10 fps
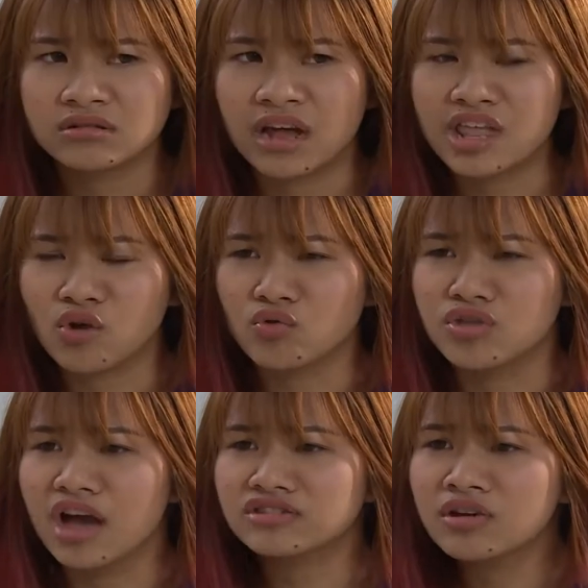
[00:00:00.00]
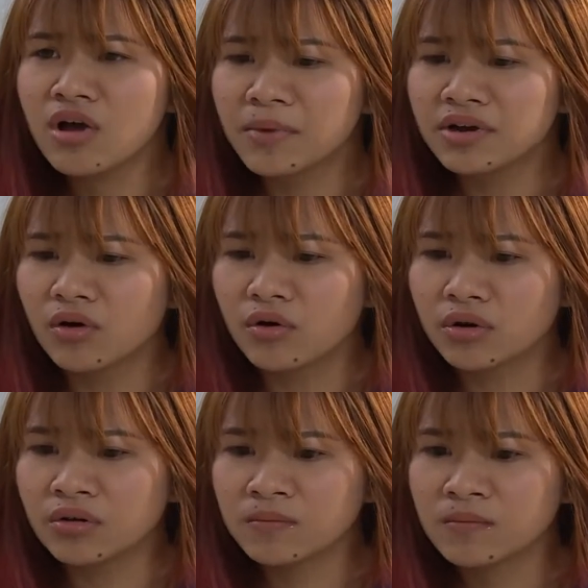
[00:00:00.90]
Nãy giờ còn dễ tính hơn bình thường
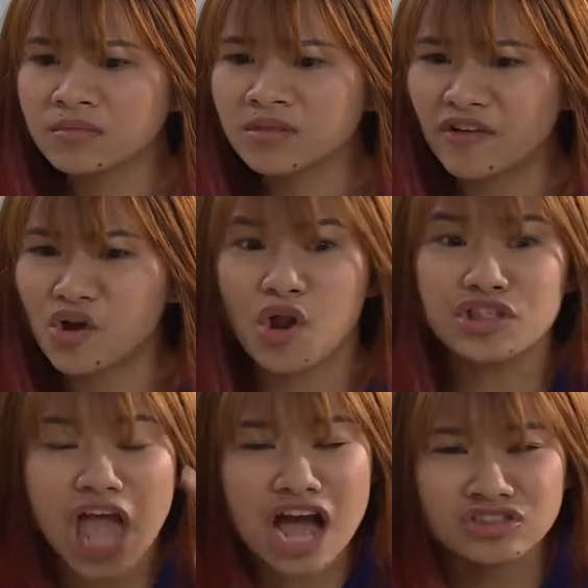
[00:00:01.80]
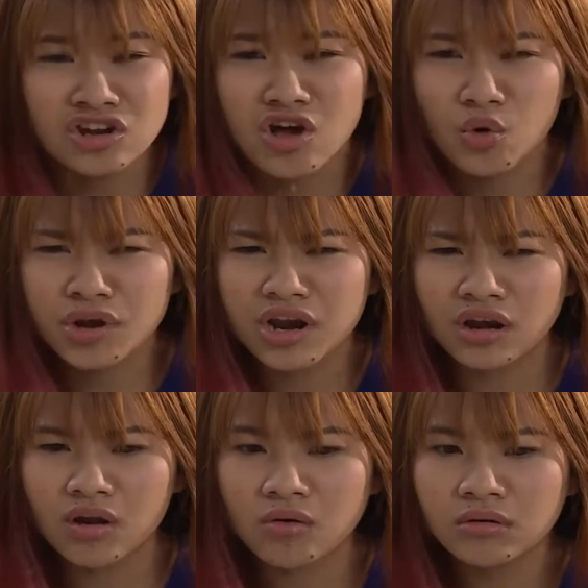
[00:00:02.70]
nữa. Phải gọi là dễ tính hơn quy
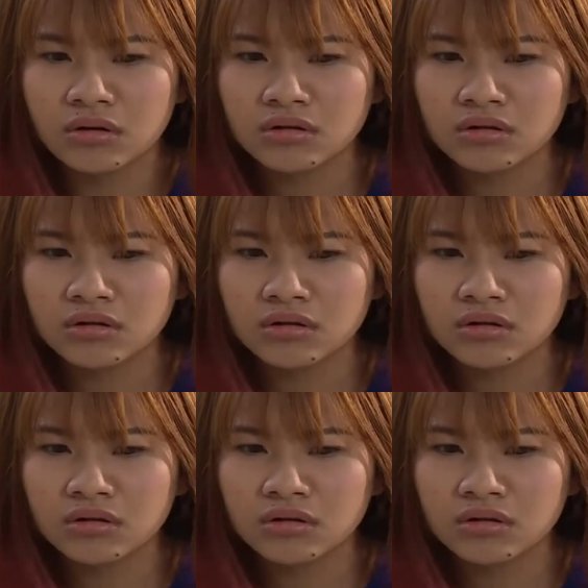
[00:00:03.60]
định luôn.